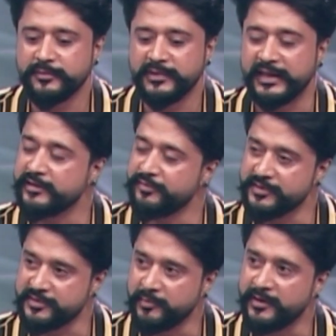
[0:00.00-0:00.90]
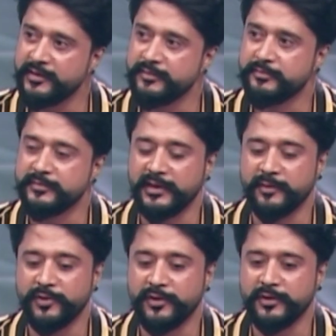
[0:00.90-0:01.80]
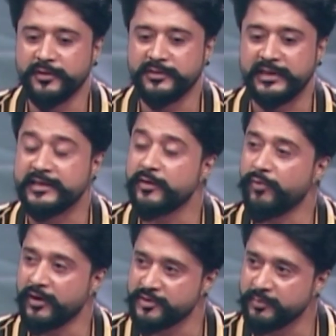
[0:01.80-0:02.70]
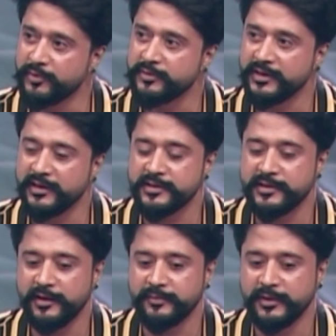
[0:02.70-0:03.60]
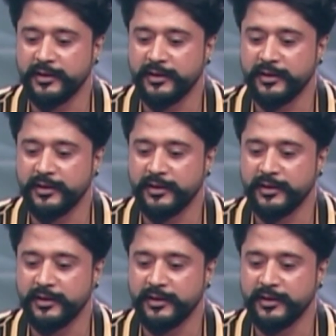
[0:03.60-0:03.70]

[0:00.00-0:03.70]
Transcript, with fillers: থিয়েটার ফেস্টিভ্যালে তারপর থিয়েটার ওয়ার্কশপ করতে গিয়েছিলাম